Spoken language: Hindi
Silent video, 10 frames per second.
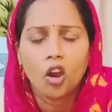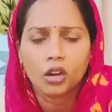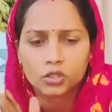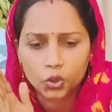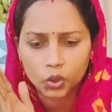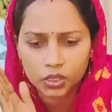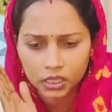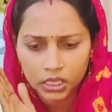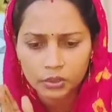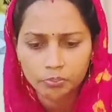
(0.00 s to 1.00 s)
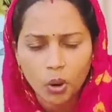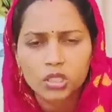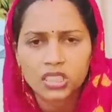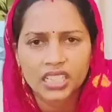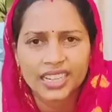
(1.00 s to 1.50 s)
और जो कि
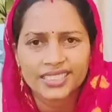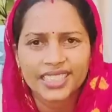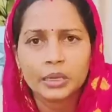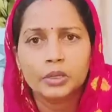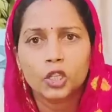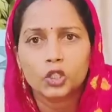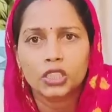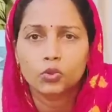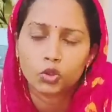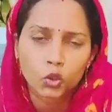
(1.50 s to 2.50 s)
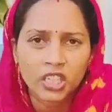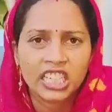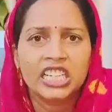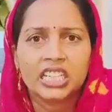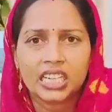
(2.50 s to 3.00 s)
बहुत ज्यादा अश्लील वीडियो थी उसको
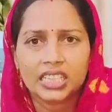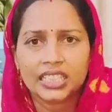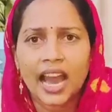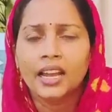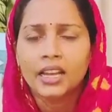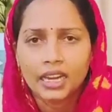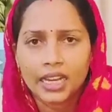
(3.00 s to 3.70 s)
डिलीट कर दिया